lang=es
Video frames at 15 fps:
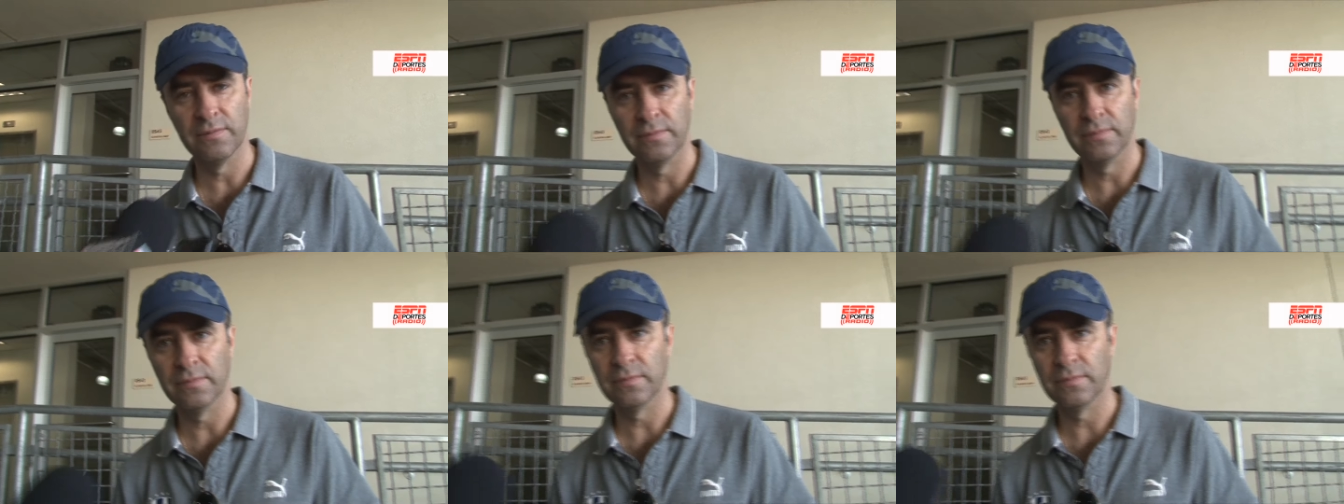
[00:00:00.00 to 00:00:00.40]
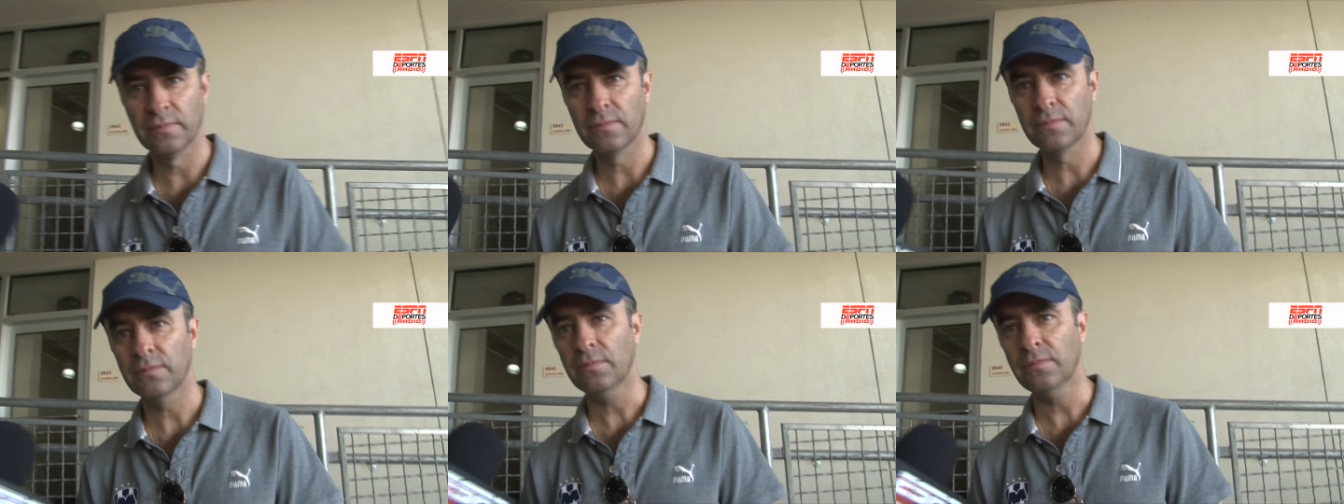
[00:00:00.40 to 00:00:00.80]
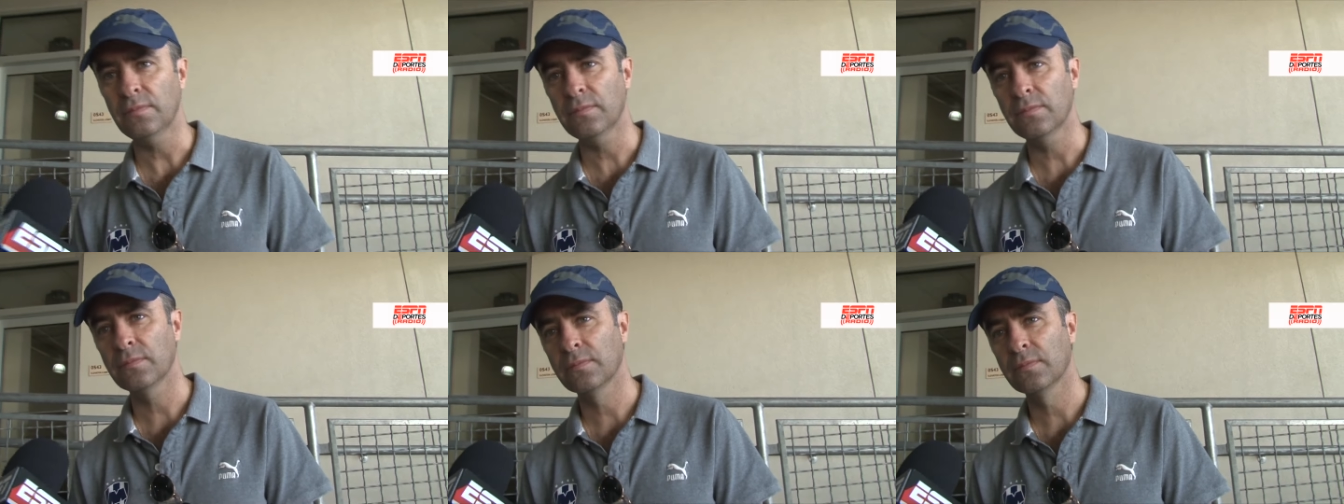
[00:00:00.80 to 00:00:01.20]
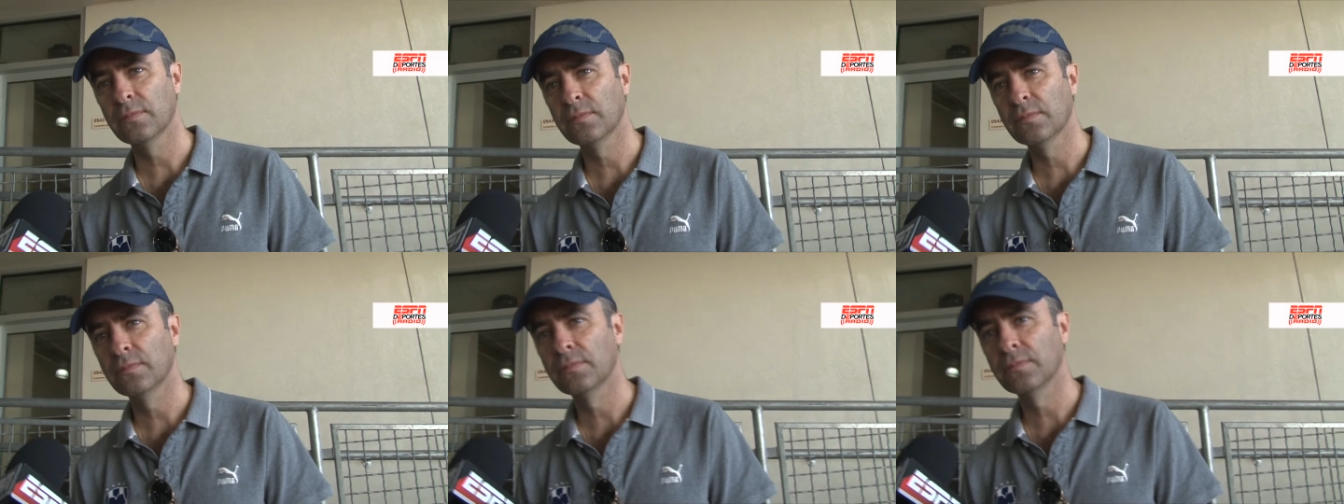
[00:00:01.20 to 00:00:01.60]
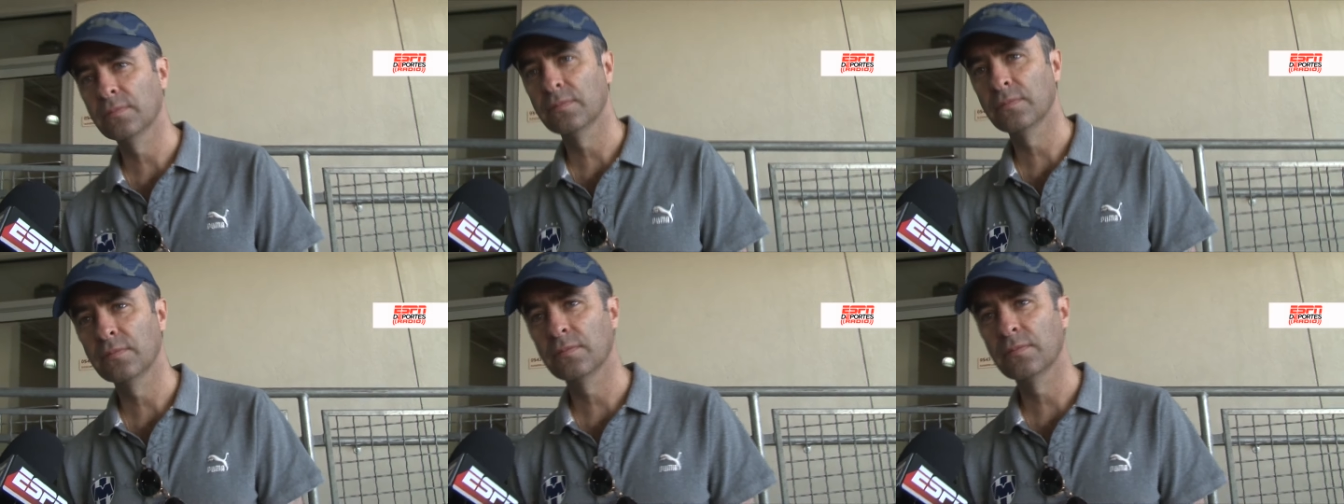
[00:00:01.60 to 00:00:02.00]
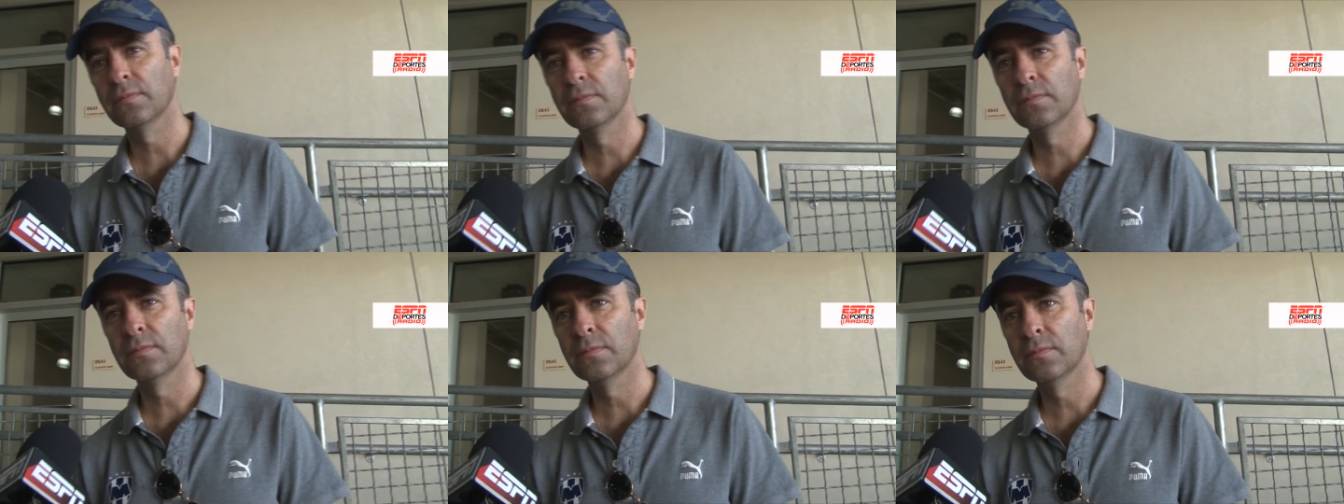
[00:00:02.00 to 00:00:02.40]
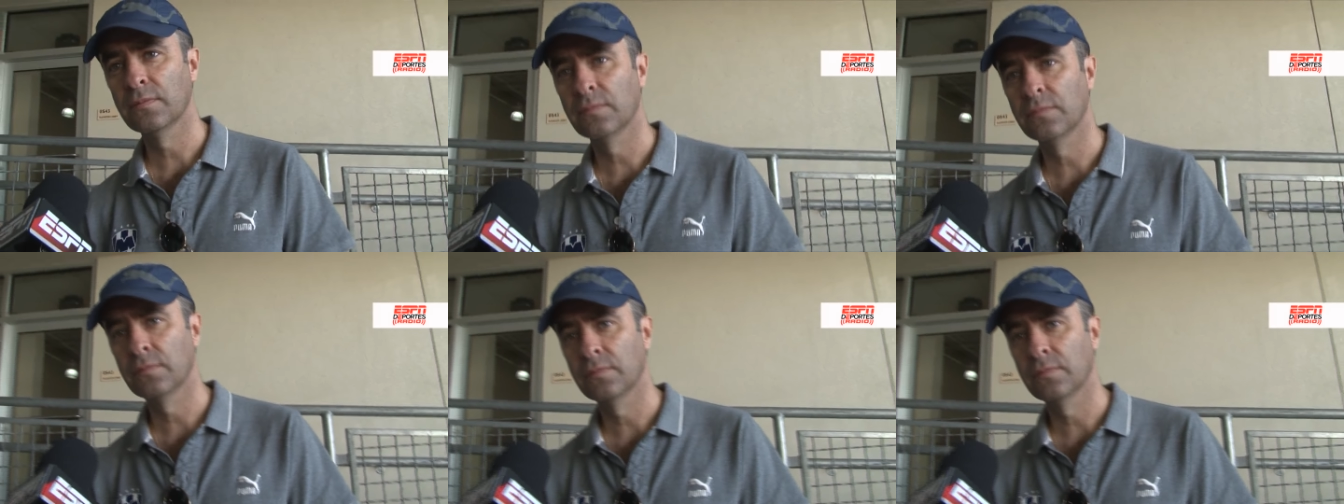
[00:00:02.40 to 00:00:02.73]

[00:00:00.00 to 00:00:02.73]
Eh, ¿La afición de Monterrey con qué